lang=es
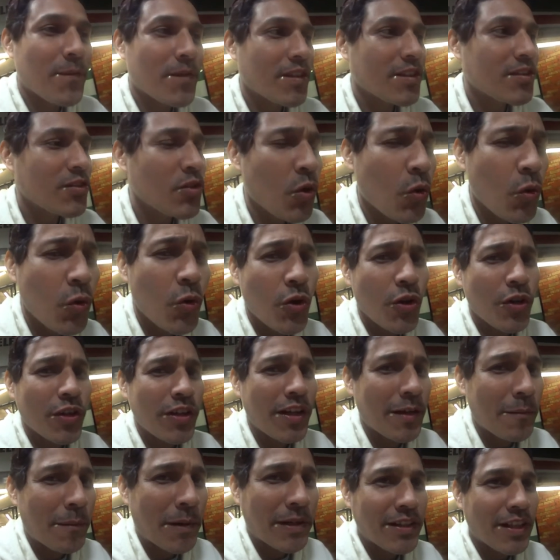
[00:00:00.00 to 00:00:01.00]
Es un jugo
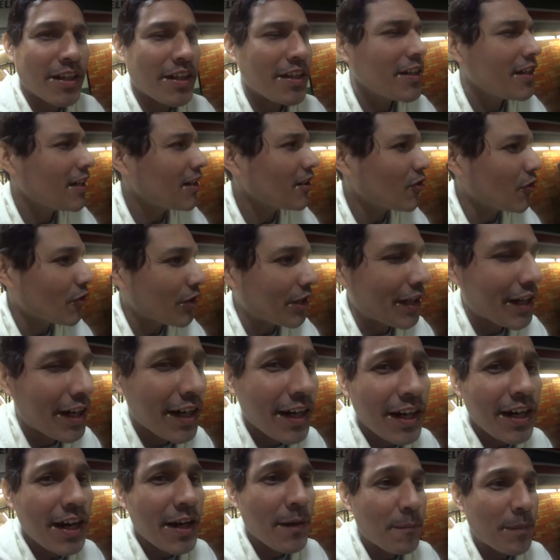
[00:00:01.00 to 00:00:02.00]
de mandarina con
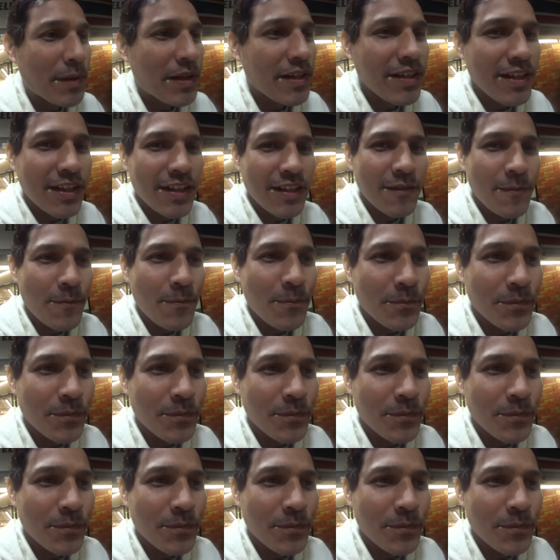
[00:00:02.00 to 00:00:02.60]
naranja y piña,